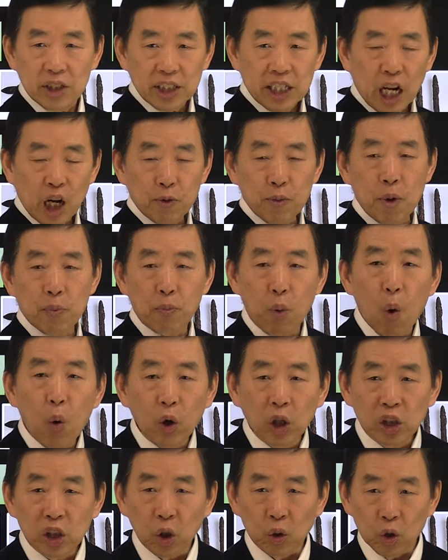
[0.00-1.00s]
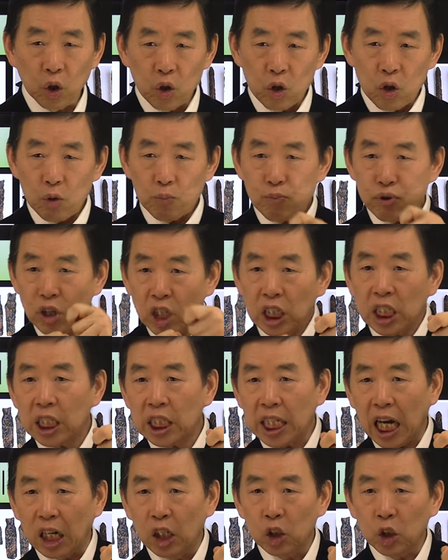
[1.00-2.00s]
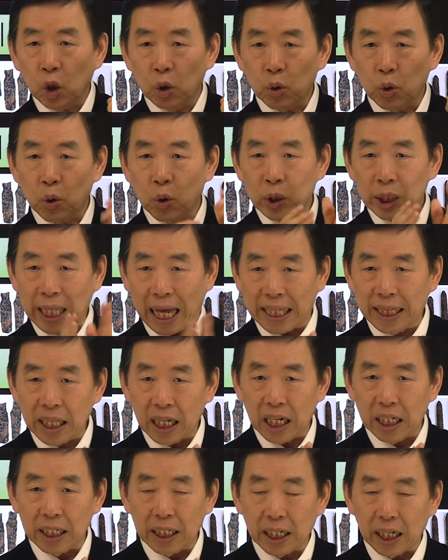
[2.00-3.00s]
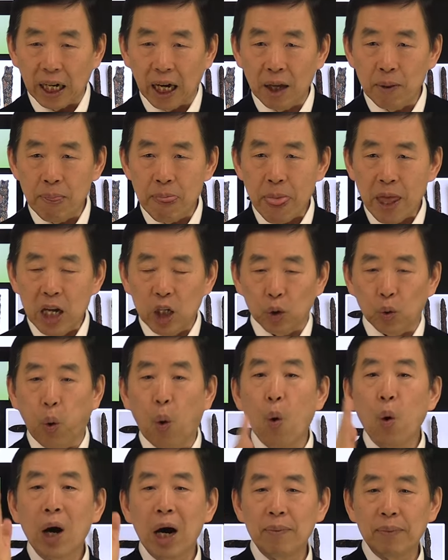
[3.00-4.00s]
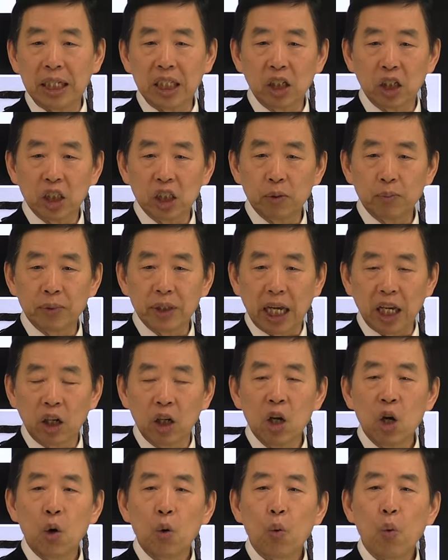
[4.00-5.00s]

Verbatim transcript: 사람의 목을 쳐도 부러지지 않을 정도로 단단하니까 도가 만들어집니다. 이걸